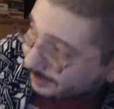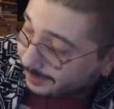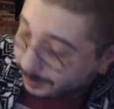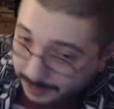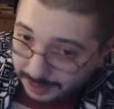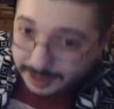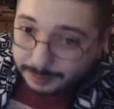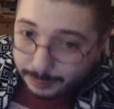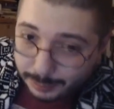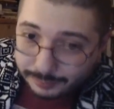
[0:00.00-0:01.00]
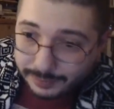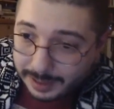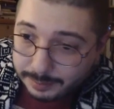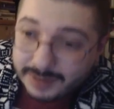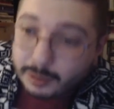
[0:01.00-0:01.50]
Zapping yapıyorum
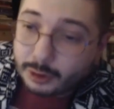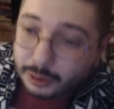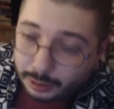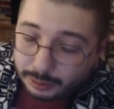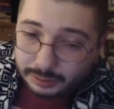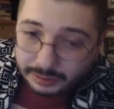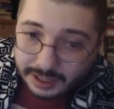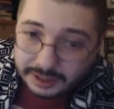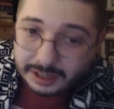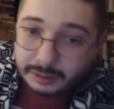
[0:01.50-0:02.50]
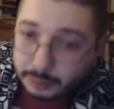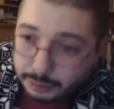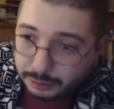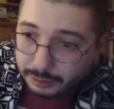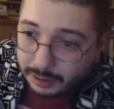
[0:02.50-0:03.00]
falan bir bok yok gecenin
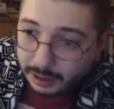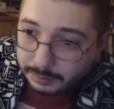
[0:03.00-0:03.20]
3'ü.